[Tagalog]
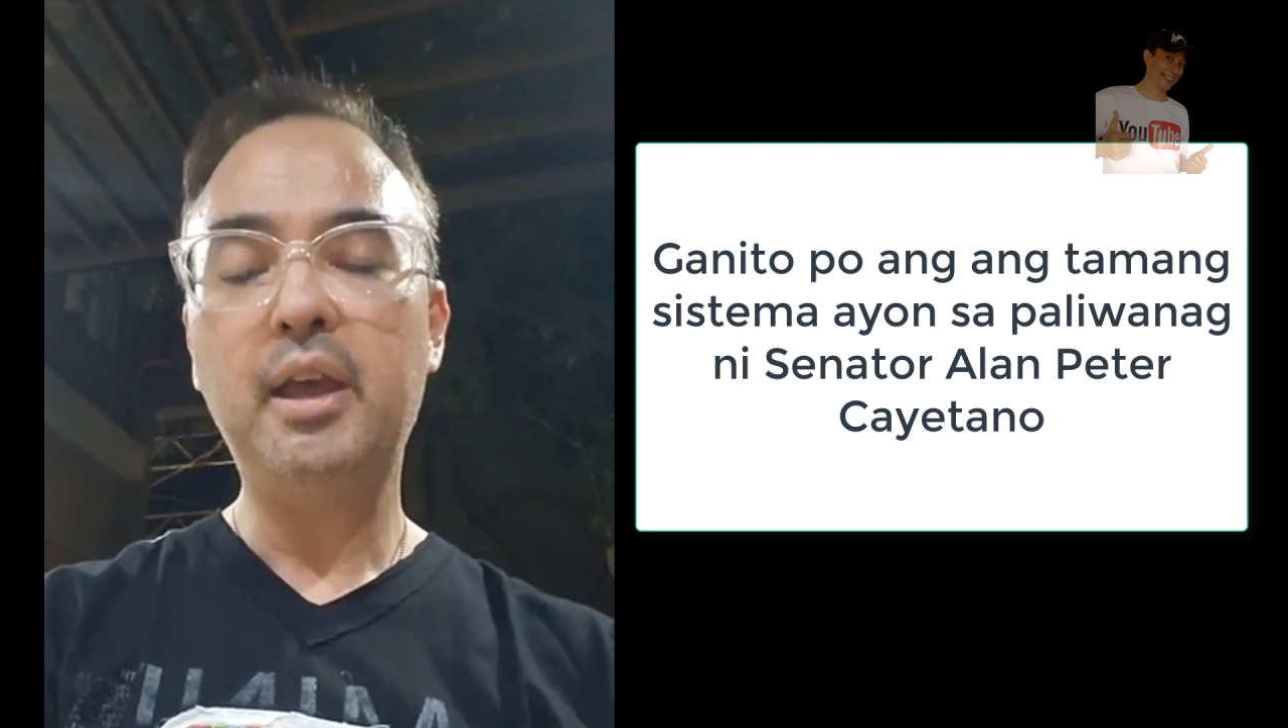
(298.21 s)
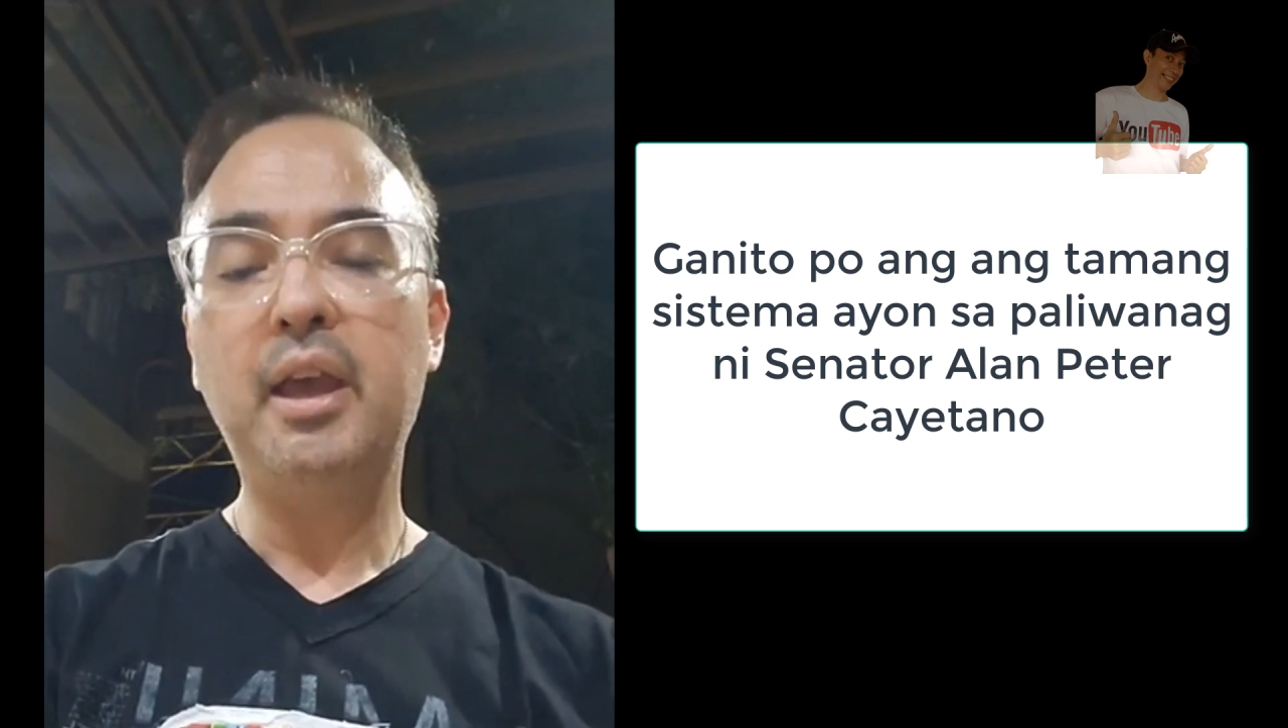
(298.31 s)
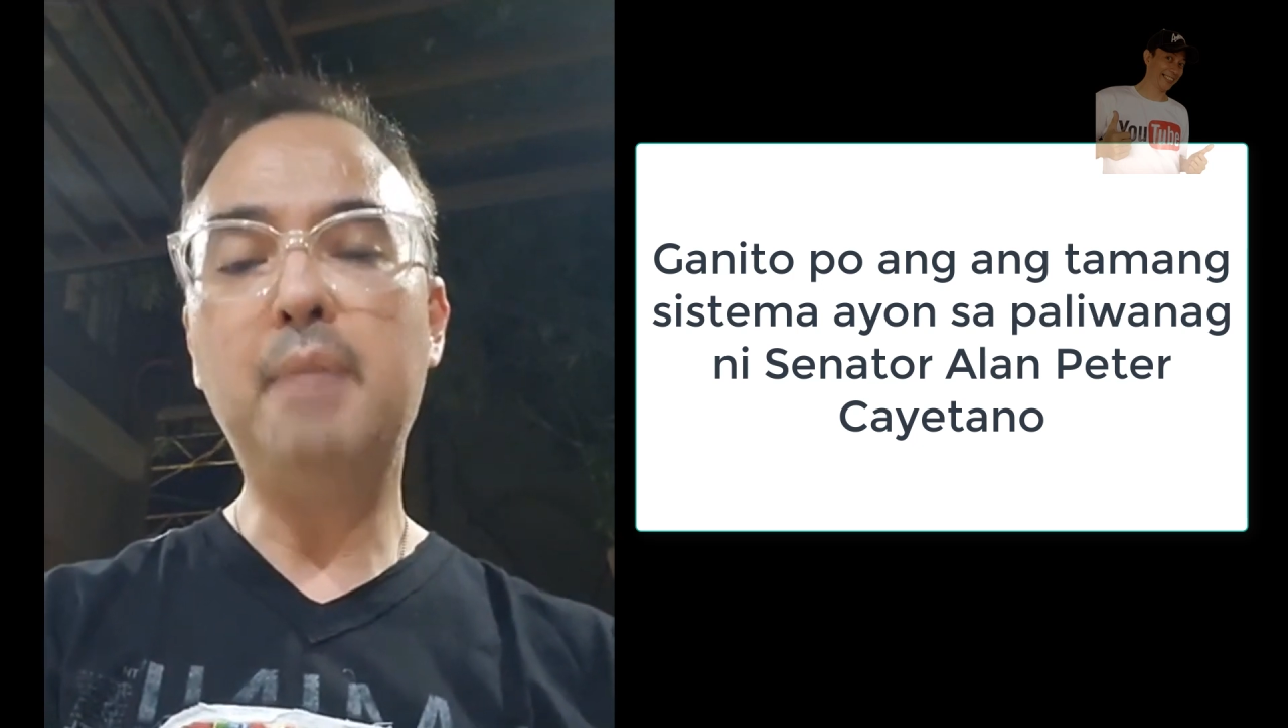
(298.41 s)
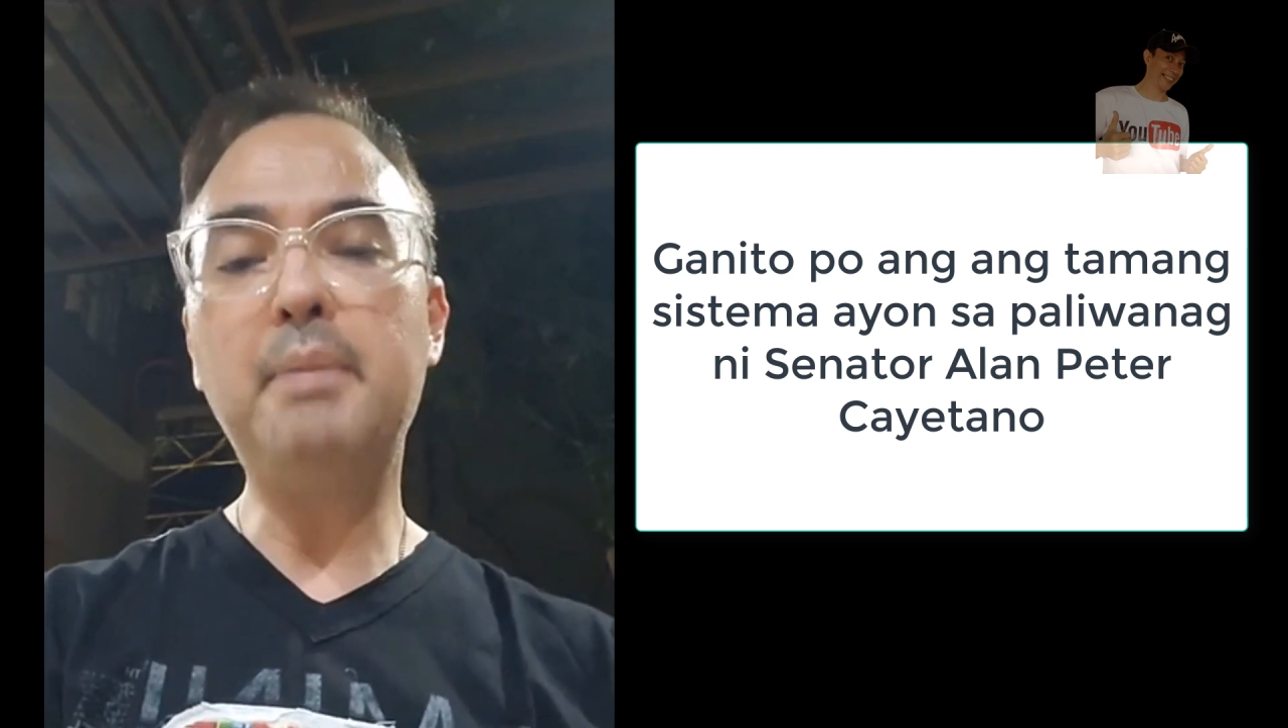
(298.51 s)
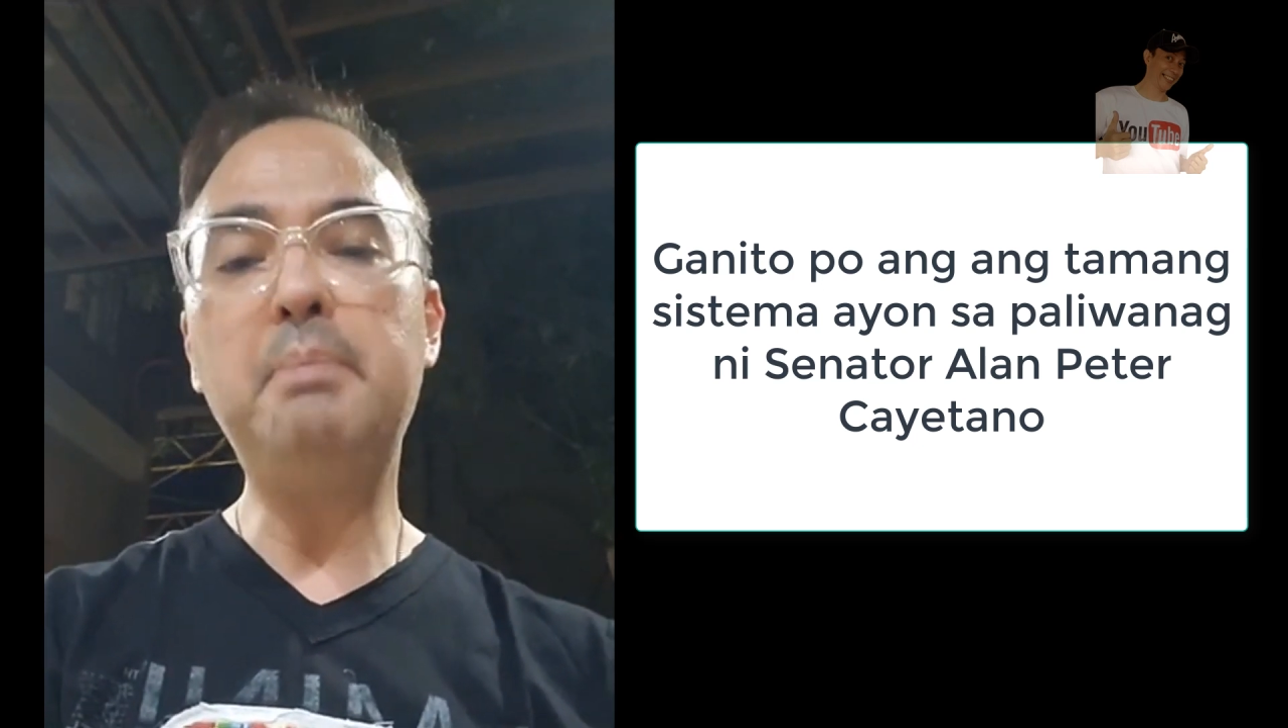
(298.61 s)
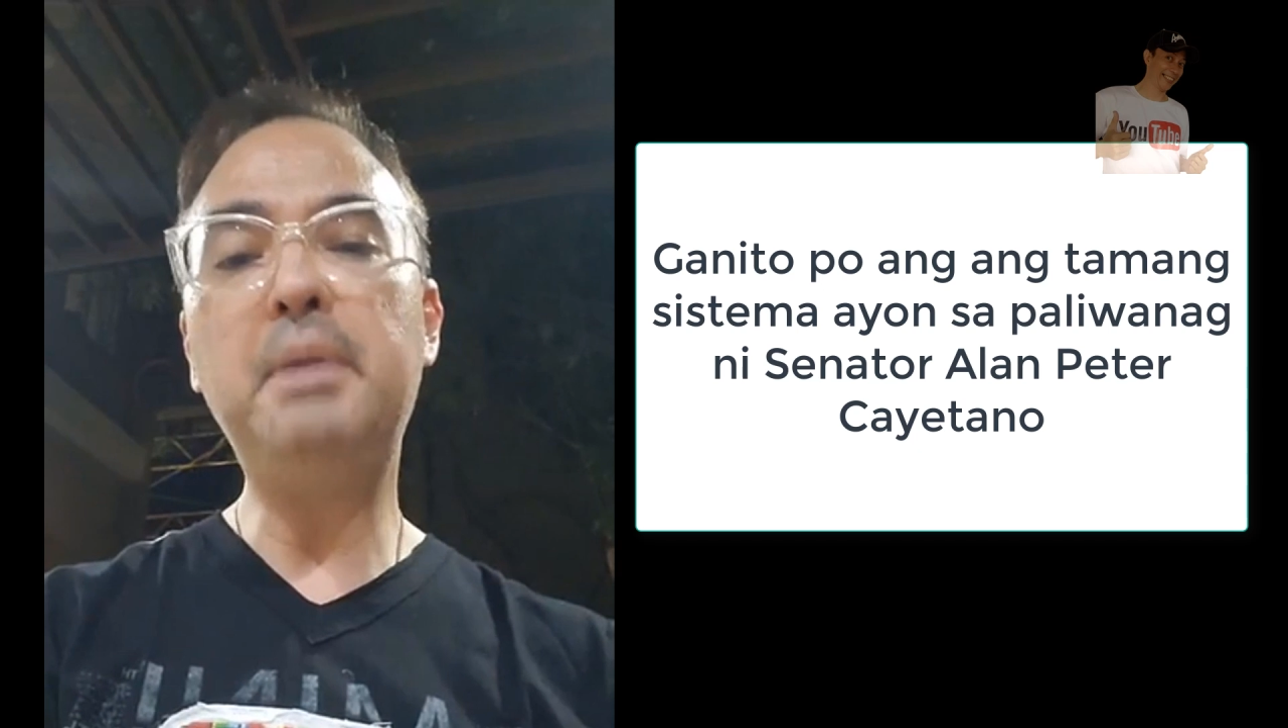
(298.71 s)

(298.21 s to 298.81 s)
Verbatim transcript: Eh may